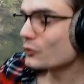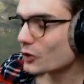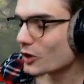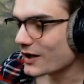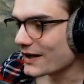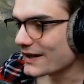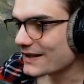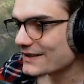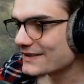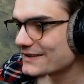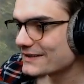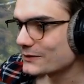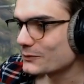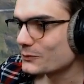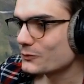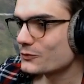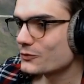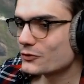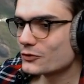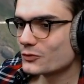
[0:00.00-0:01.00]
correct,
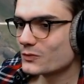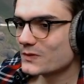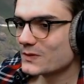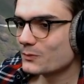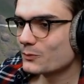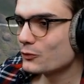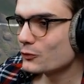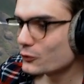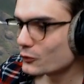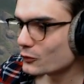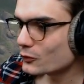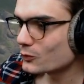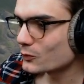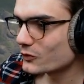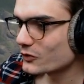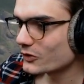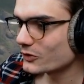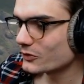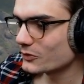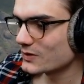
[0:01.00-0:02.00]
donc je suis plutôt
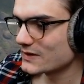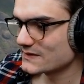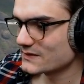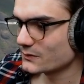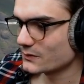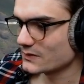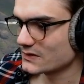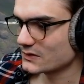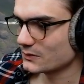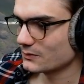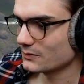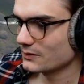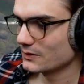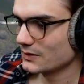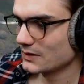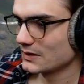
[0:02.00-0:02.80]
content de la situation.